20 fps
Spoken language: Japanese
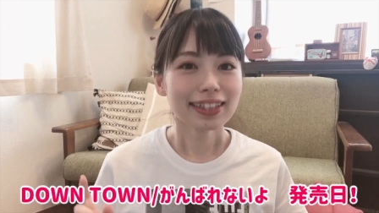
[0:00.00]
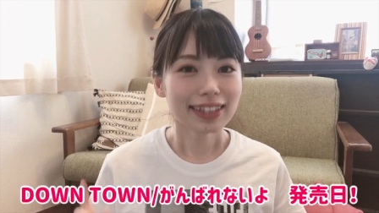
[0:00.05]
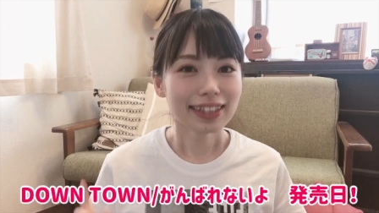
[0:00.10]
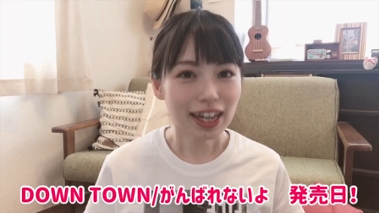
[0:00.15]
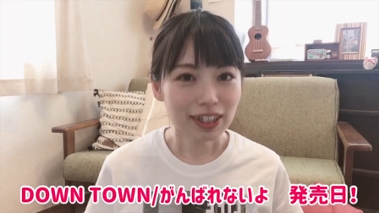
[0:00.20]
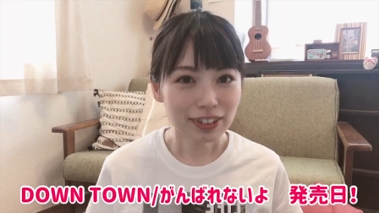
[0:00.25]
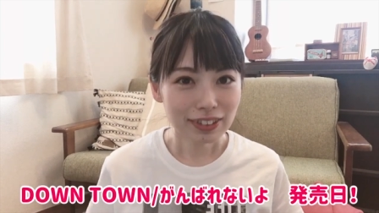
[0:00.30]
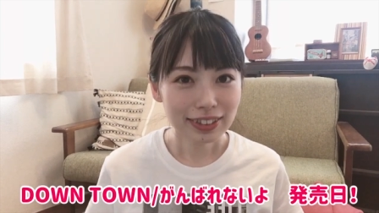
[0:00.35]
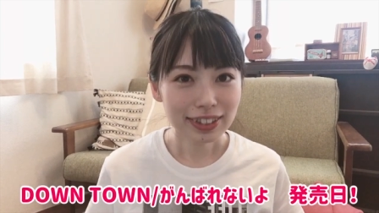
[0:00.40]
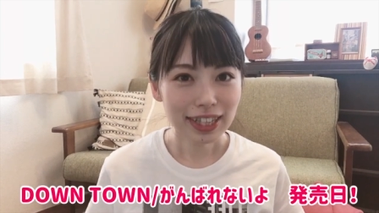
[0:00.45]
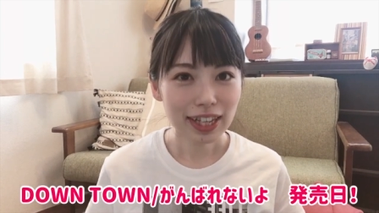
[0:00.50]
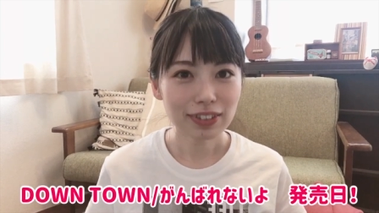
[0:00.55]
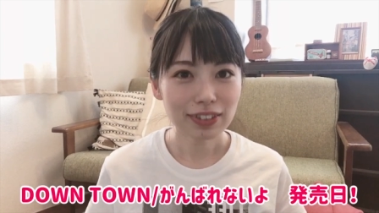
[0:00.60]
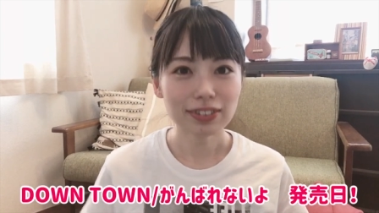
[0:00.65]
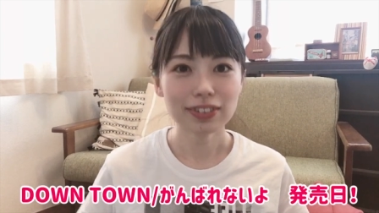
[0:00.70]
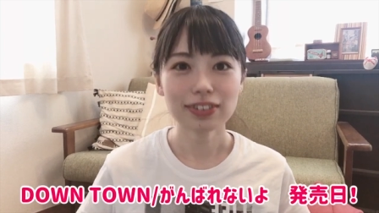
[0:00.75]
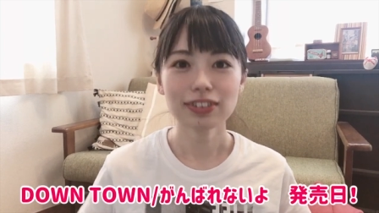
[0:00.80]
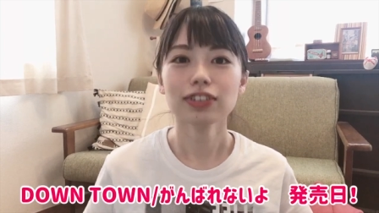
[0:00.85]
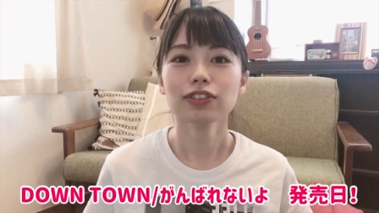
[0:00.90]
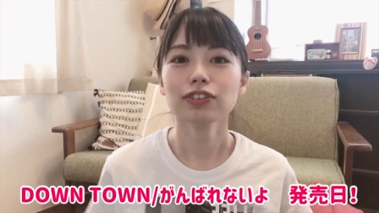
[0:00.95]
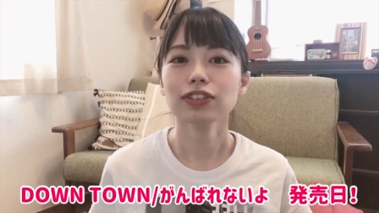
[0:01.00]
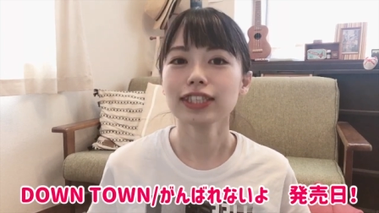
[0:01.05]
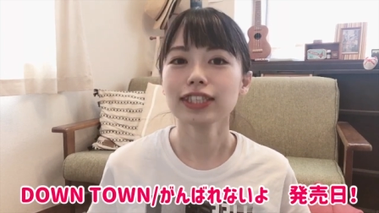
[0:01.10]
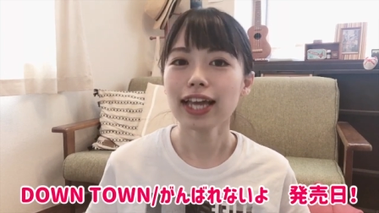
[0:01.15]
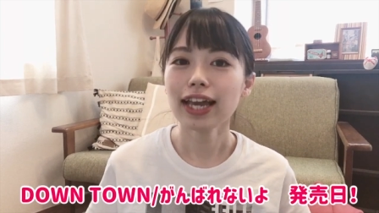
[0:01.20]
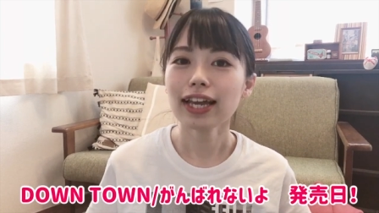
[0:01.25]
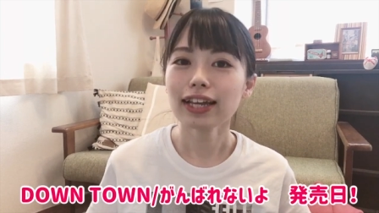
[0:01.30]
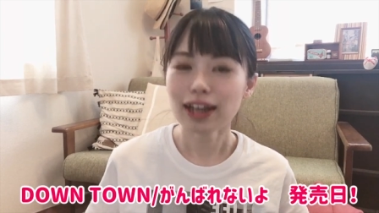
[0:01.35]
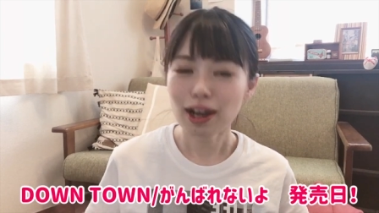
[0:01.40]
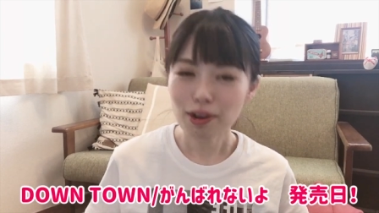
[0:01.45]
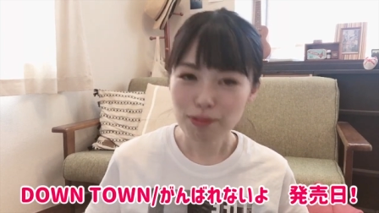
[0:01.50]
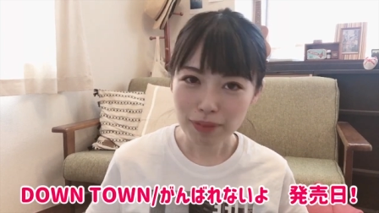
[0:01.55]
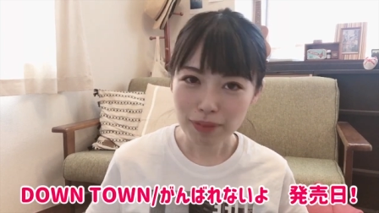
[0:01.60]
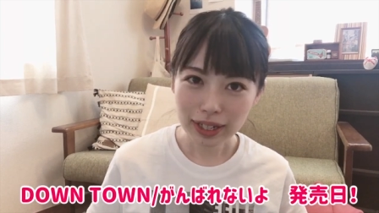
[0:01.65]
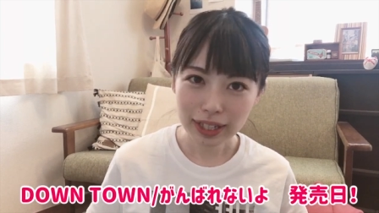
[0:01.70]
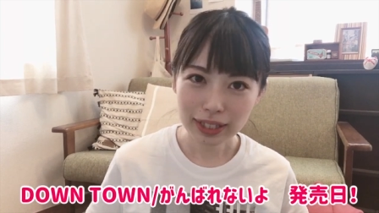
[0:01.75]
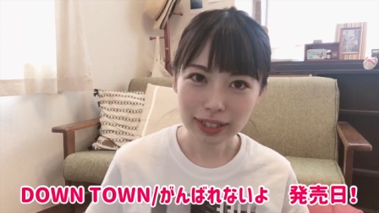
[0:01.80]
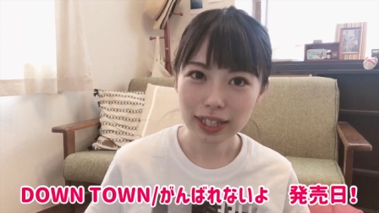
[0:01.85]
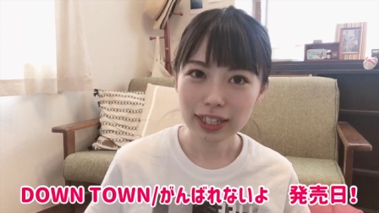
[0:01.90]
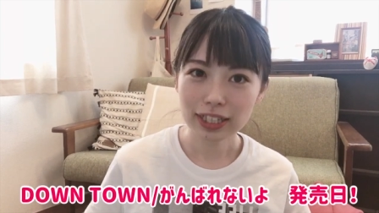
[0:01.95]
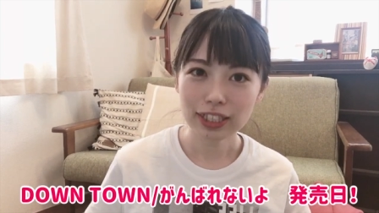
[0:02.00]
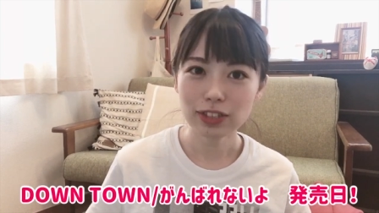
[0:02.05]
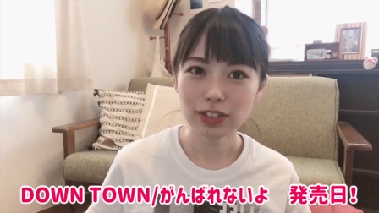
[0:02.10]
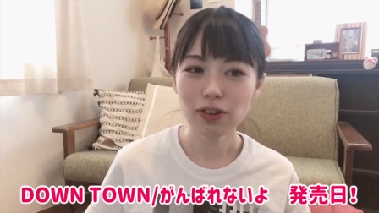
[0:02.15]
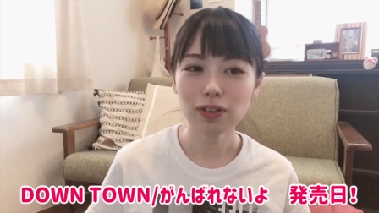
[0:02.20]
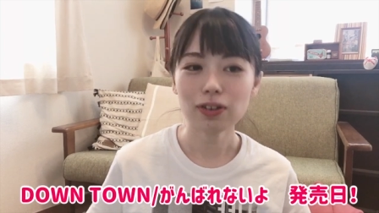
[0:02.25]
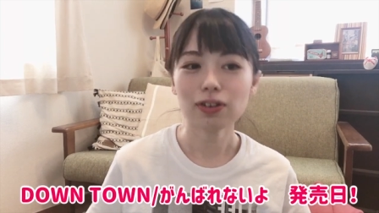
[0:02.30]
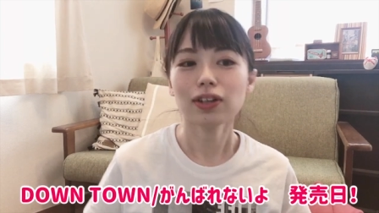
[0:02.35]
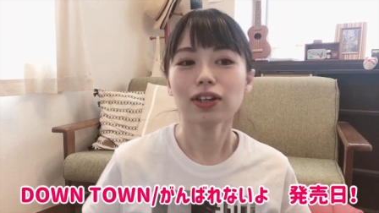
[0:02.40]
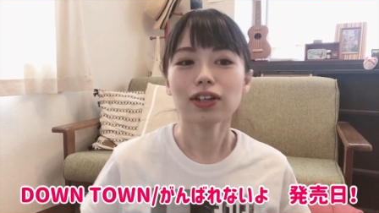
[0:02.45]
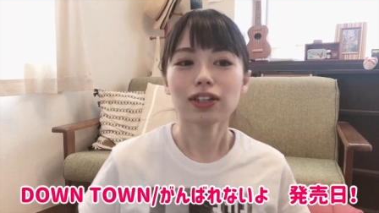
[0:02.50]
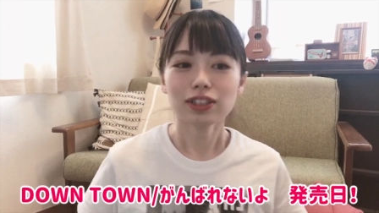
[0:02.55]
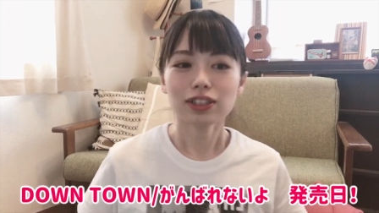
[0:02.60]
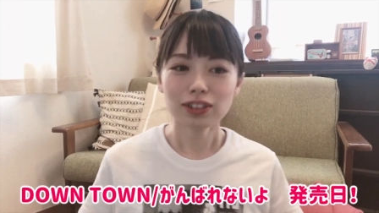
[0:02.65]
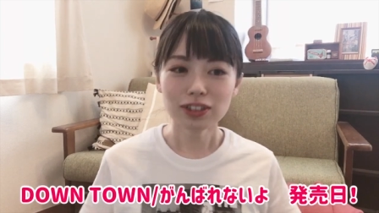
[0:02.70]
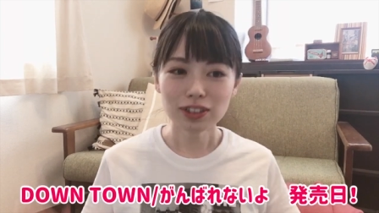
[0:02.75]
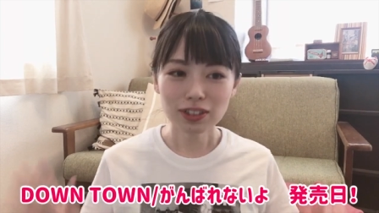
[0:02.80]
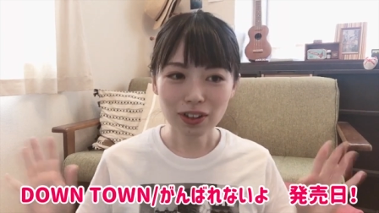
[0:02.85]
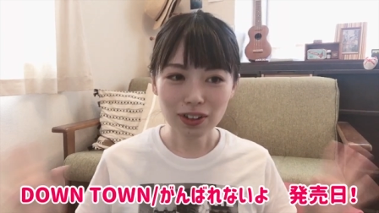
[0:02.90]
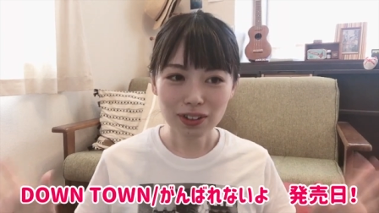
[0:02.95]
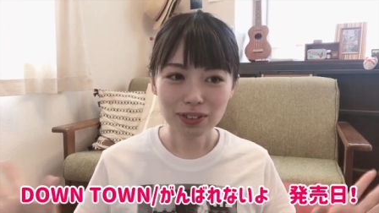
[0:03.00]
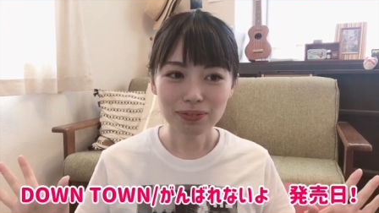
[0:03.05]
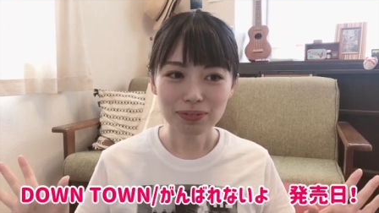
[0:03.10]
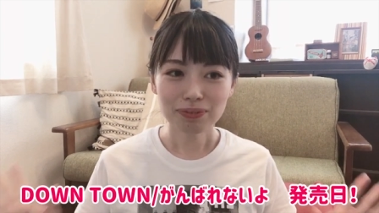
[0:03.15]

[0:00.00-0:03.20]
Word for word: ダウンタウンそして頑張れないよの